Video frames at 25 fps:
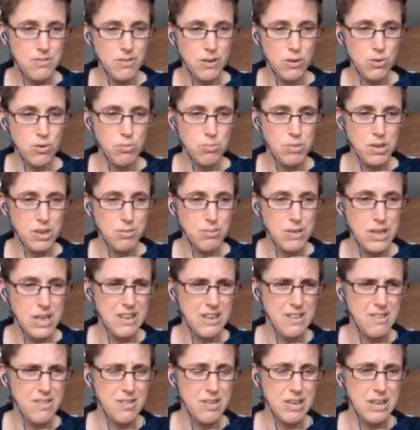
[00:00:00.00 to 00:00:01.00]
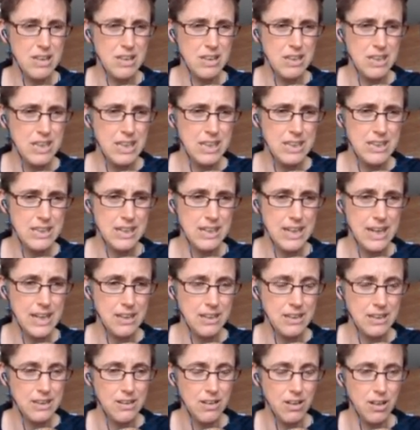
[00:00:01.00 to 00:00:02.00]
warum ich meine Ziele nicht
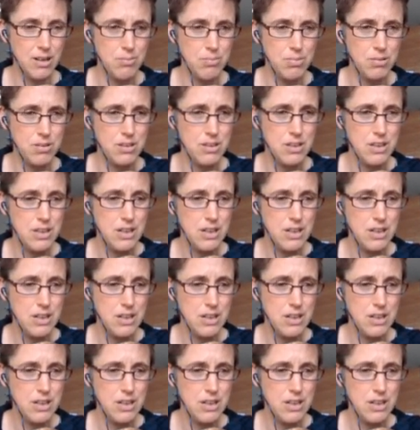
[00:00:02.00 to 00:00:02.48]
erreicht habe,